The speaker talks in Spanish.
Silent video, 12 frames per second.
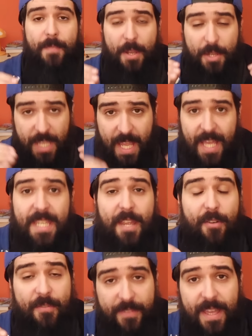pero sé que si
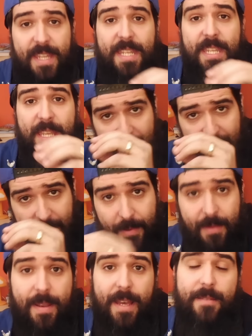confías en la
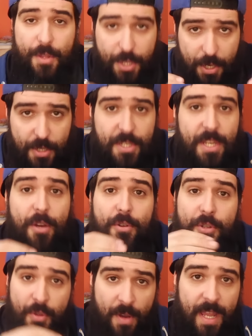Biblia, Dios
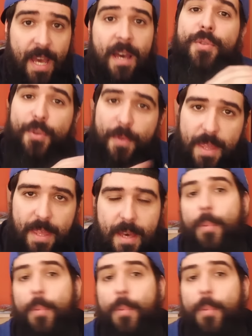reconstruirá tu vida